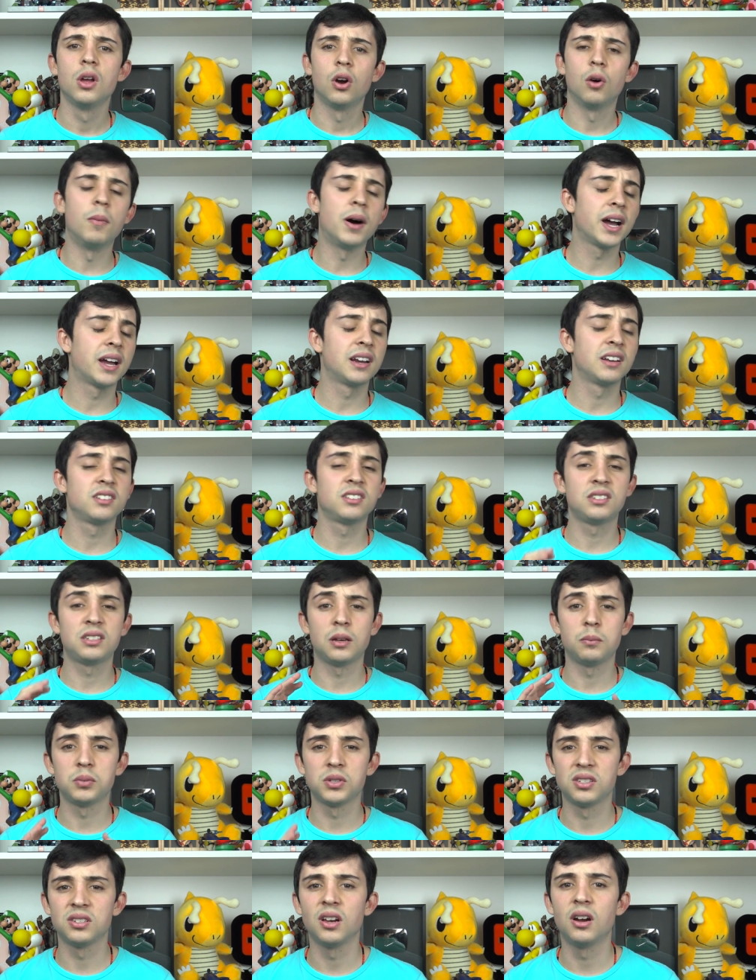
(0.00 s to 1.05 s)
uma grande
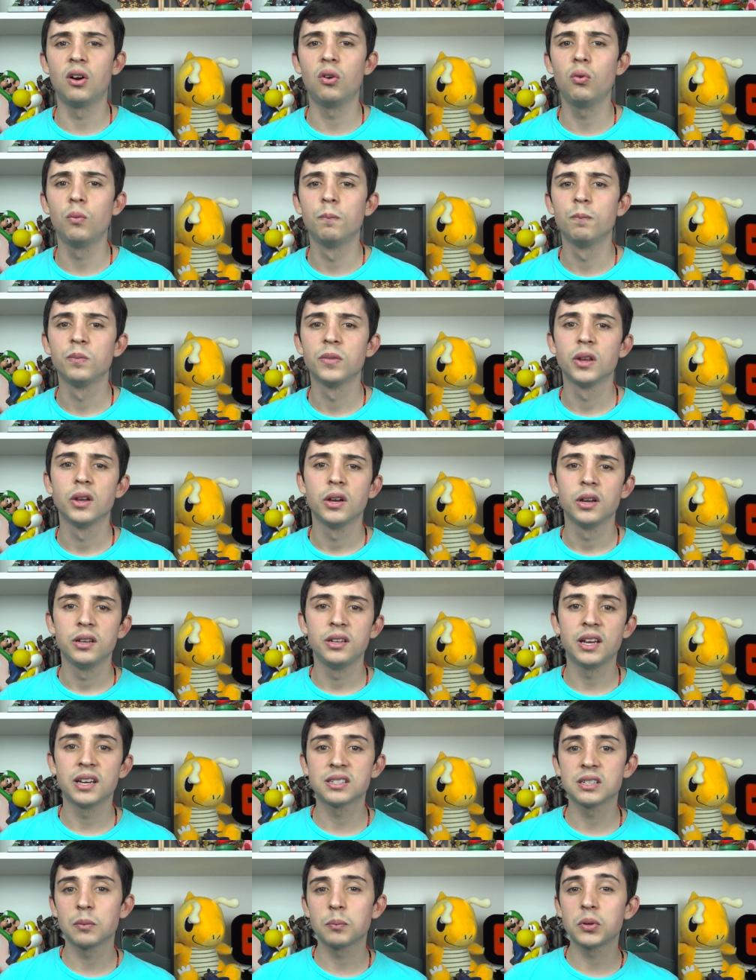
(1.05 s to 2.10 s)
decepção, e
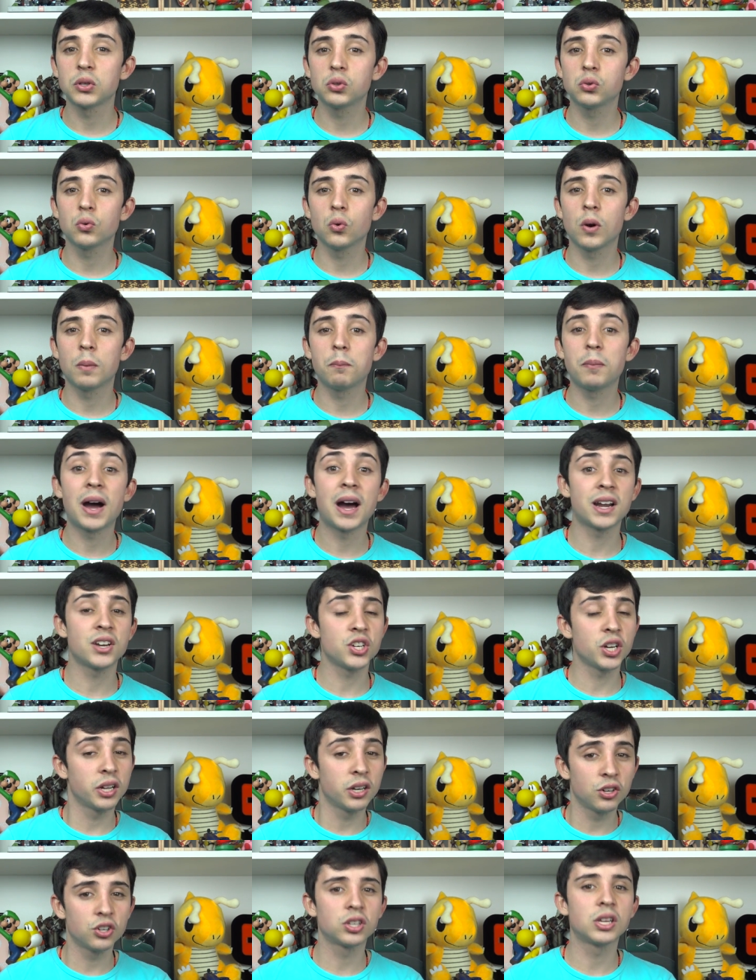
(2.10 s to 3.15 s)
essa pessoa para de
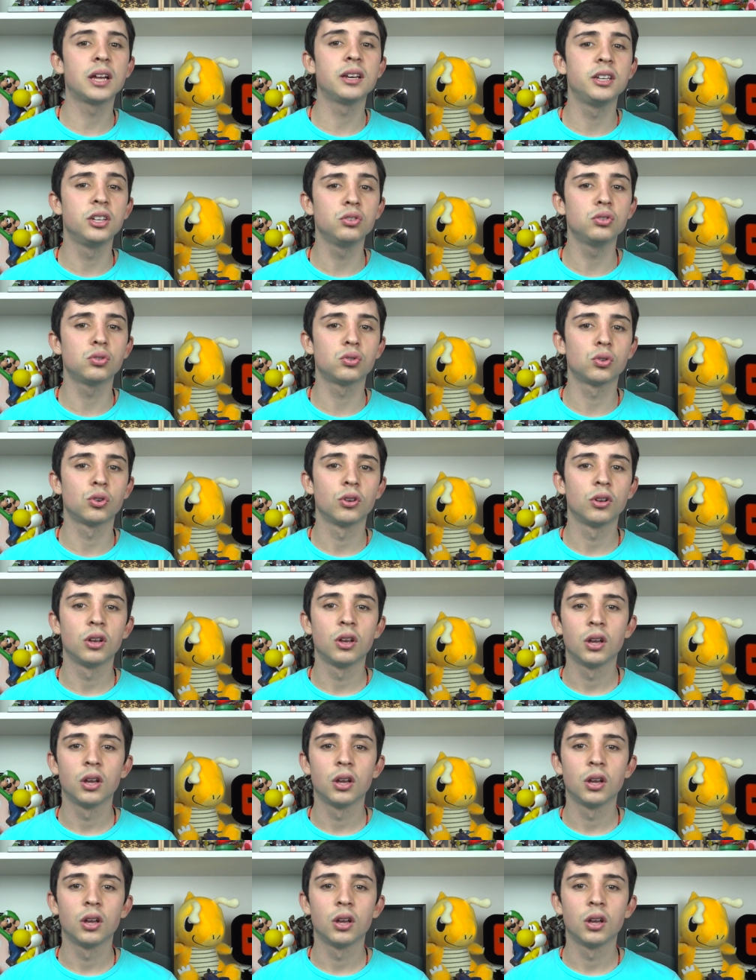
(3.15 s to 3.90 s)
acreditar nisso.